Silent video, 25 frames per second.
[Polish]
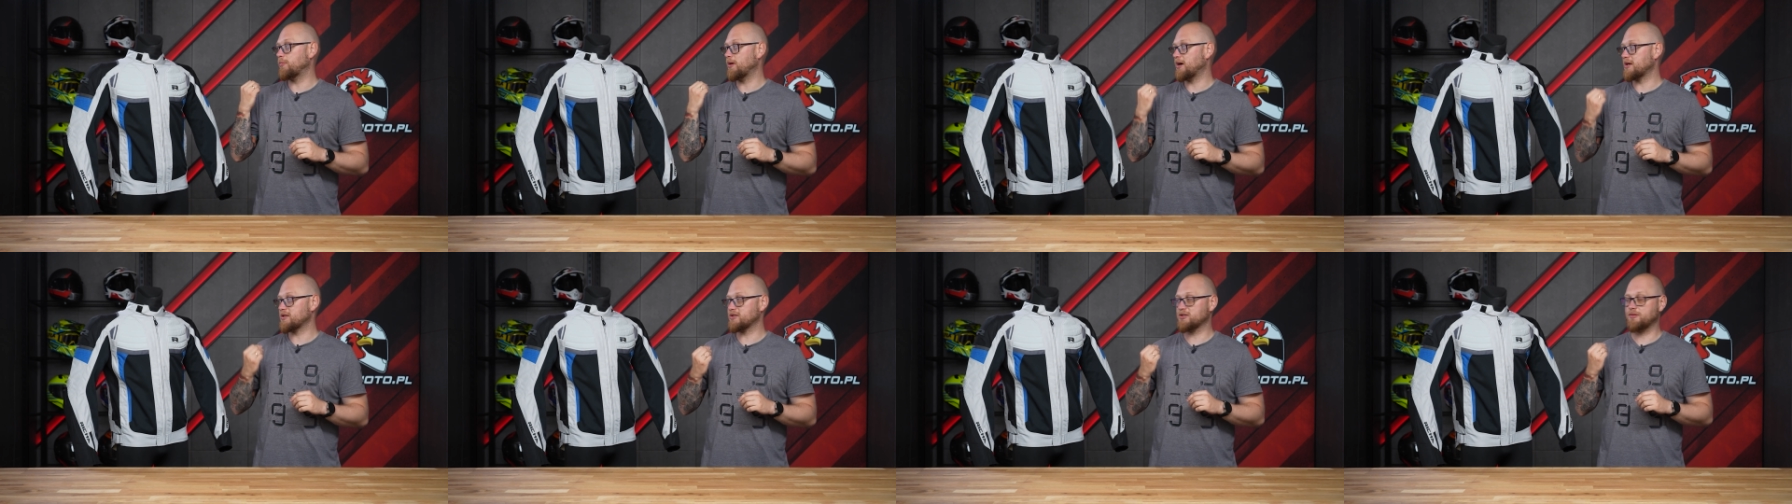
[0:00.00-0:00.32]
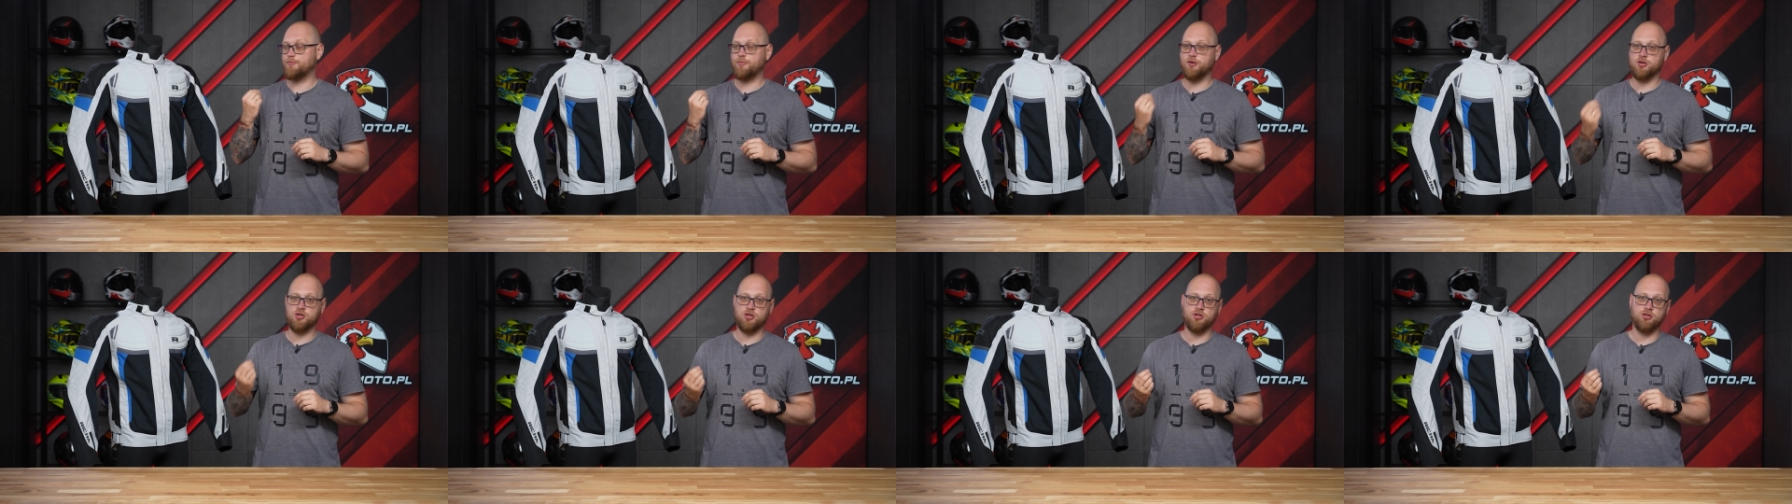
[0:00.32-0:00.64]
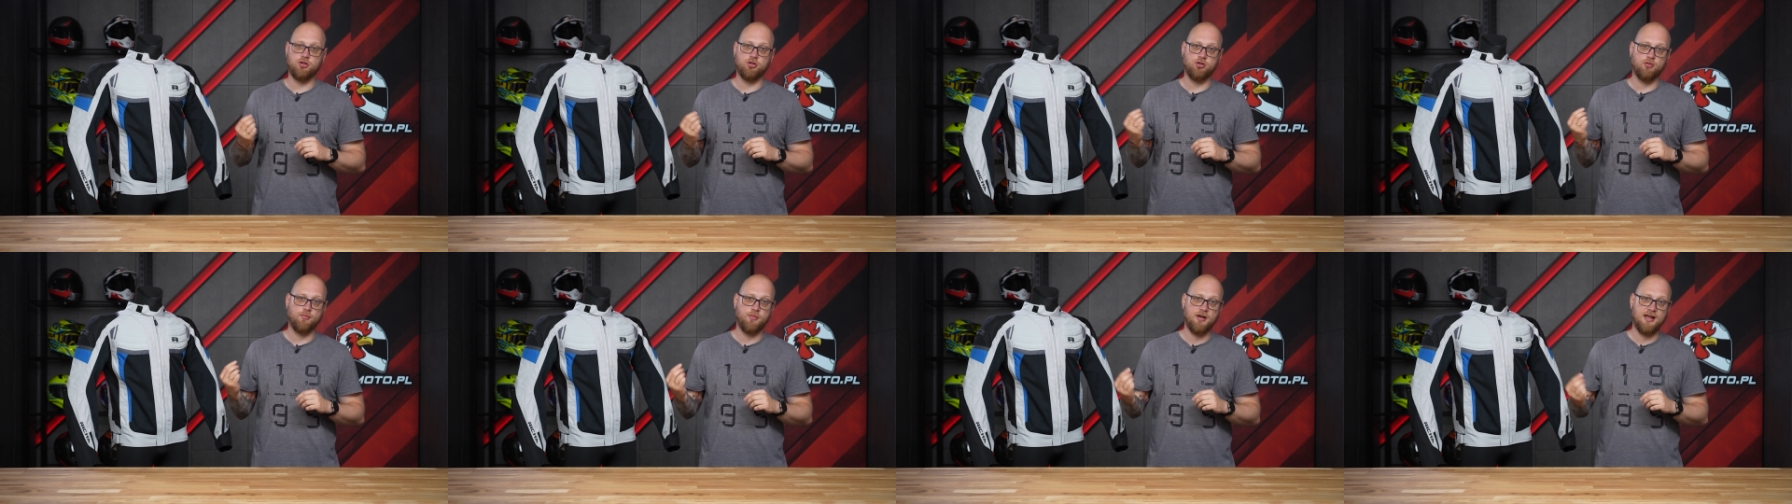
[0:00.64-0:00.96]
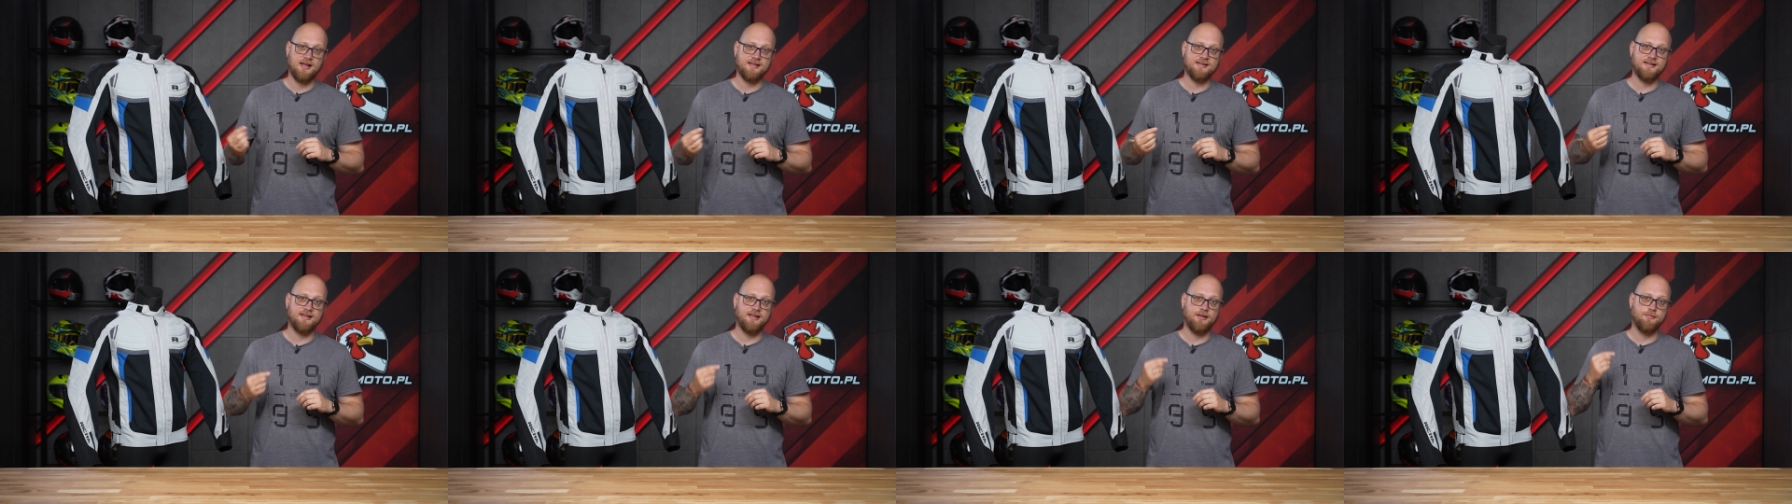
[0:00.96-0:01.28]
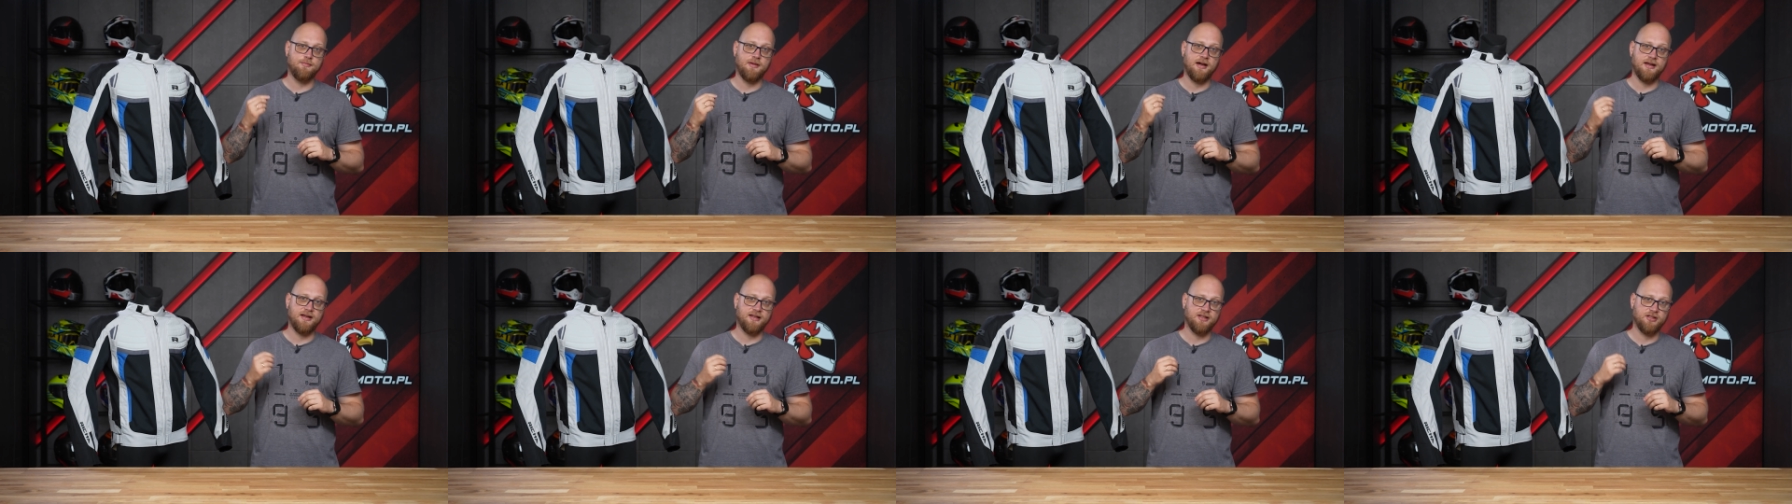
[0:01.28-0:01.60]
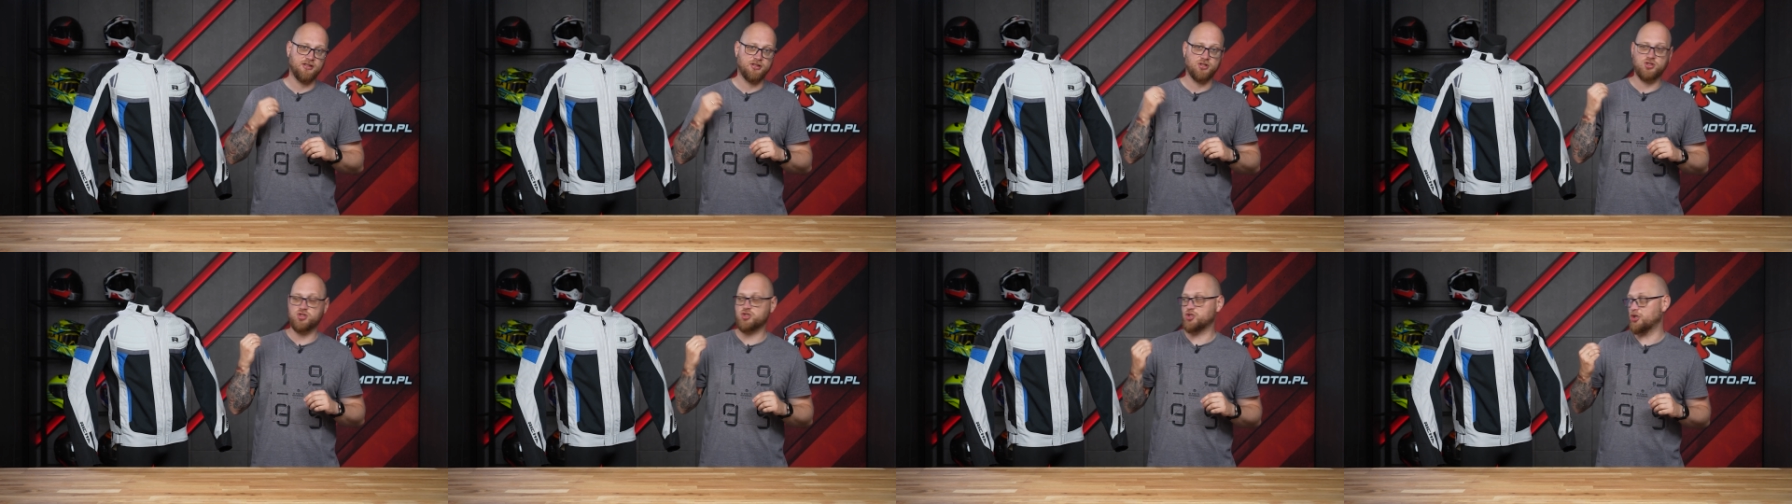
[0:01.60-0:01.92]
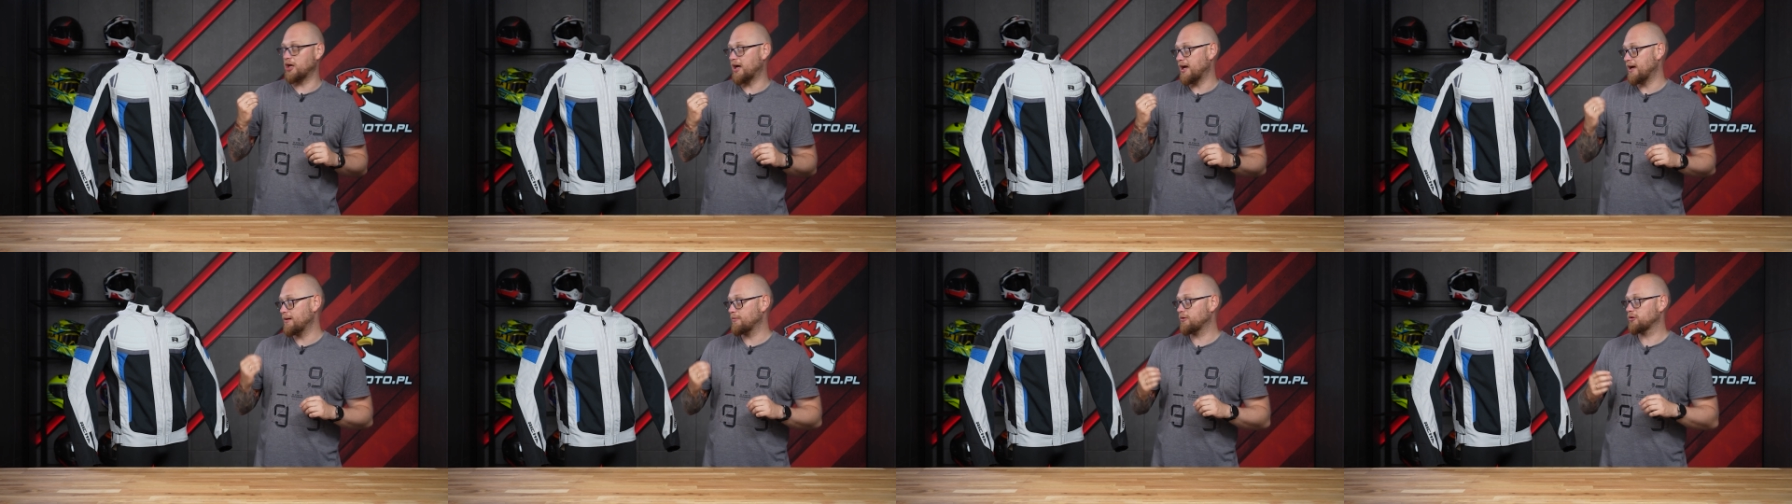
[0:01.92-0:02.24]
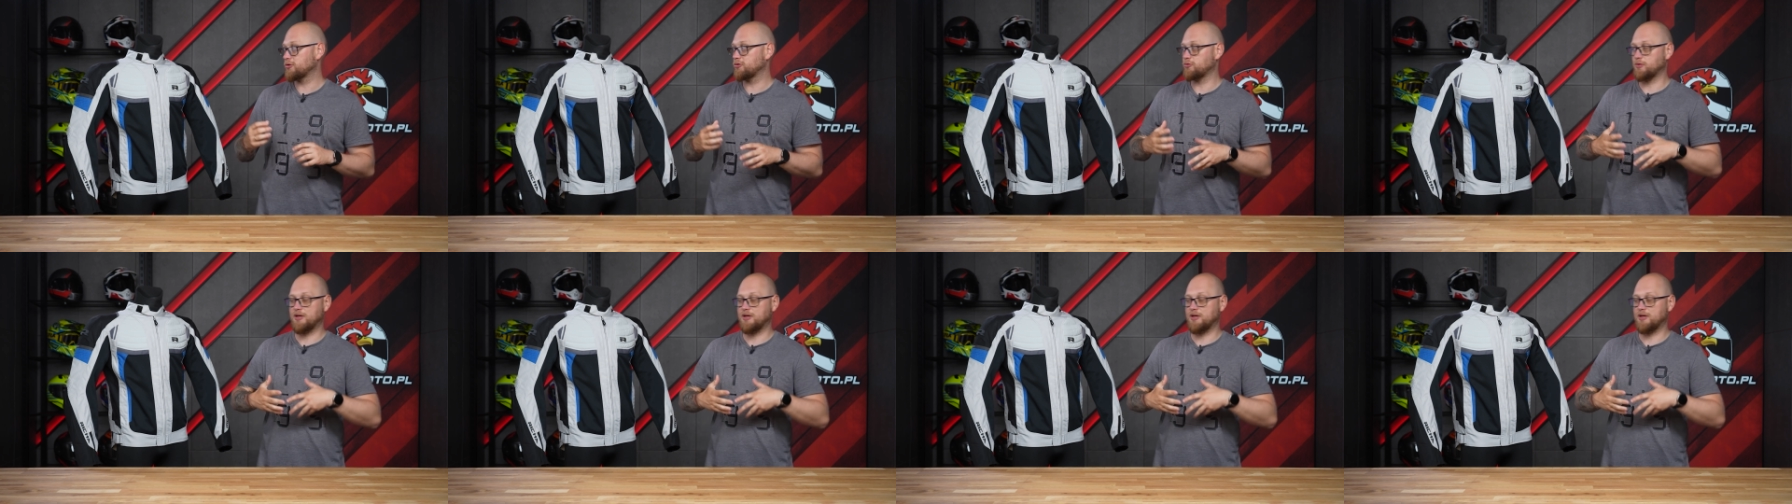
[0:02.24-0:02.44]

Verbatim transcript: bardzo porządne odblaski marki 3M,